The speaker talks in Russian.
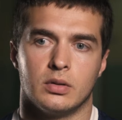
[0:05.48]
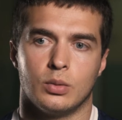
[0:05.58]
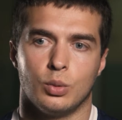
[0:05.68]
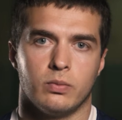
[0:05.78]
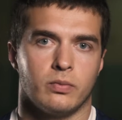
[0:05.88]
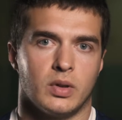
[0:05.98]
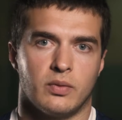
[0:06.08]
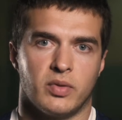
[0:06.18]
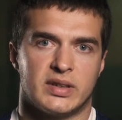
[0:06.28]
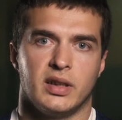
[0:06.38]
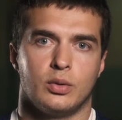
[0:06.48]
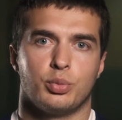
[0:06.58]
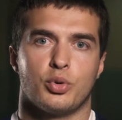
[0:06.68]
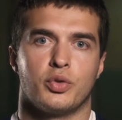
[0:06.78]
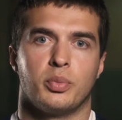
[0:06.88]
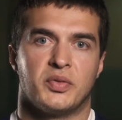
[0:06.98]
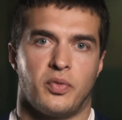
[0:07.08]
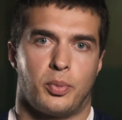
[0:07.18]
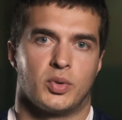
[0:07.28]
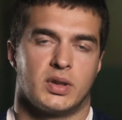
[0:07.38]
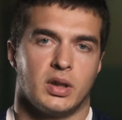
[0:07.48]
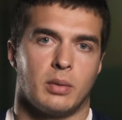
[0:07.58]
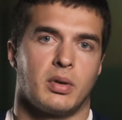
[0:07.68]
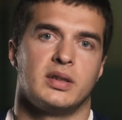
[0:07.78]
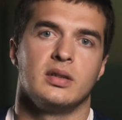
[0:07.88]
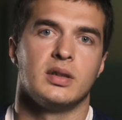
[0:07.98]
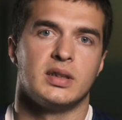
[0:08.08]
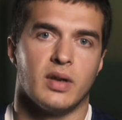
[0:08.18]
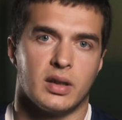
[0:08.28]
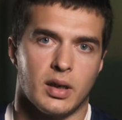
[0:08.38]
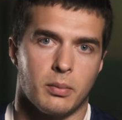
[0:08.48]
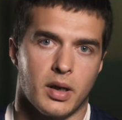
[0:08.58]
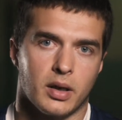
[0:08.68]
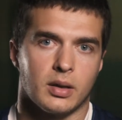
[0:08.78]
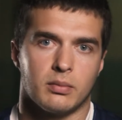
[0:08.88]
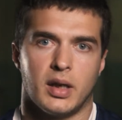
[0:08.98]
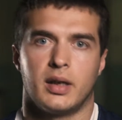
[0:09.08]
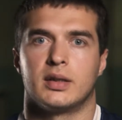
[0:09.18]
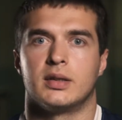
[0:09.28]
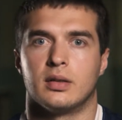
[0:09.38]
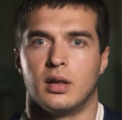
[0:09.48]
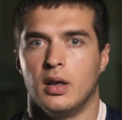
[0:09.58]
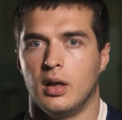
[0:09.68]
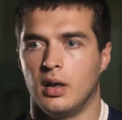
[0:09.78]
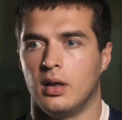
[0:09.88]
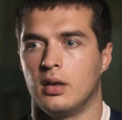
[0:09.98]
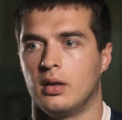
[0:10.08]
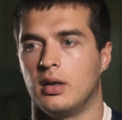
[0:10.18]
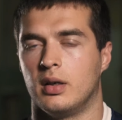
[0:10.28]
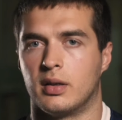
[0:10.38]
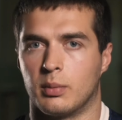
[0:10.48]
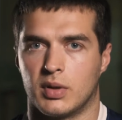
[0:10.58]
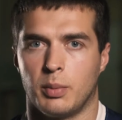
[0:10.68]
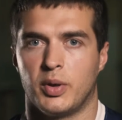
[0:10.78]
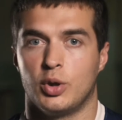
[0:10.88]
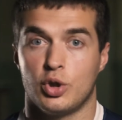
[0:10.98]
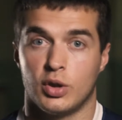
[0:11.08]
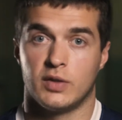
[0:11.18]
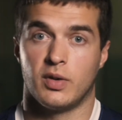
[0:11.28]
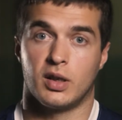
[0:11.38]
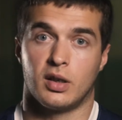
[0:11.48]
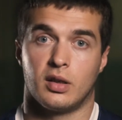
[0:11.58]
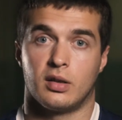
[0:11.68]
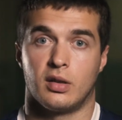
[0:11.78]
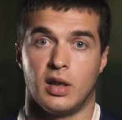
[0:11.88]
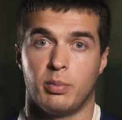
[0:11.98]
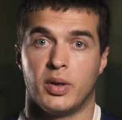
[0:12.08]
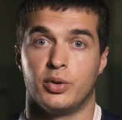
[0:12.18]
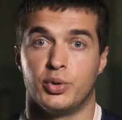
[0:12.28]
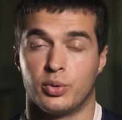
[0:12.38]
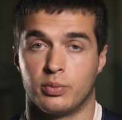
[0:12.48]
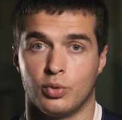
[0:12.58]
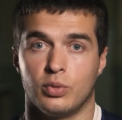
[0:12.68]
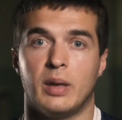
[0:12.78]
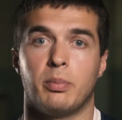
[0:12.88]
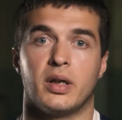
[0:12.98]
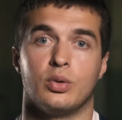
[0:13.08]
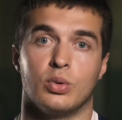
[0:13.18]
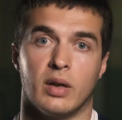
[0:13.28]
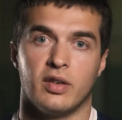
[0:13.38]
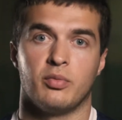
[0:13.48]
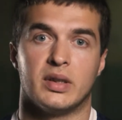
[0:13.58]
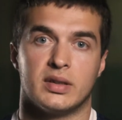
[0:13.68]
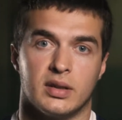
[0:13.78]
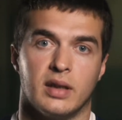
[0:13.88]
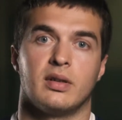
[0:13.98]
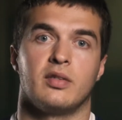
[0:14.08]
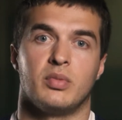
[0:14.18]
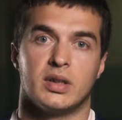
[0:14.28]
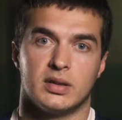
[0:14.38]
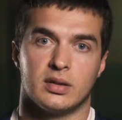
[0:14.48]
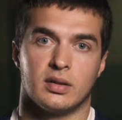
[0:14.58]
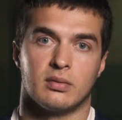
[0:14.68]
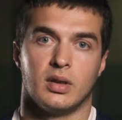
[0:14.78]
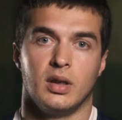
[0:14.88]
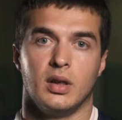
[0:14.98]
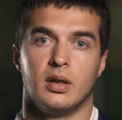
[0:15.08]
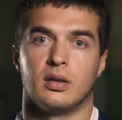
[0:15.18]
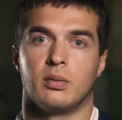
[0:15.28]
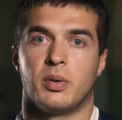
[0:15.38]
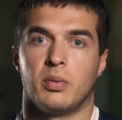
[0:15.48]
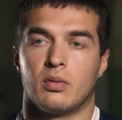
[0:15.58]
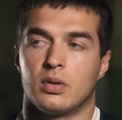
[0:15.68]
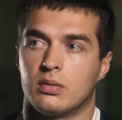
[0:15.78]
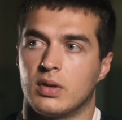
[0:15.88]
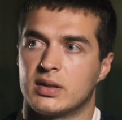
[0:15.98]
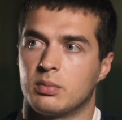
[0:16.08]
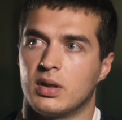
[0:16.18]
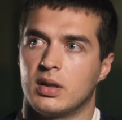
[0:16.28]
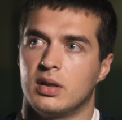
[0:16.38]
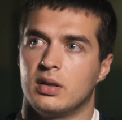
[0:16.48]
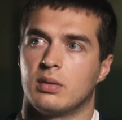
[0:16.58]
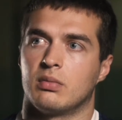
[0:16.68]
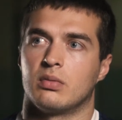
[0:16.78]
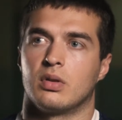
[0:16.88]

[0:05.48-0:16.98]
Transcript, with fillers: ну, возникнуть может быть вопрос, ты там ходил на 9 мая, там, да, ходил, или там, ты пойдешь на 9 да, пойду, ну, да, пойду, давай вместе, давай вместе, там. Например, вот у нас молодые, там,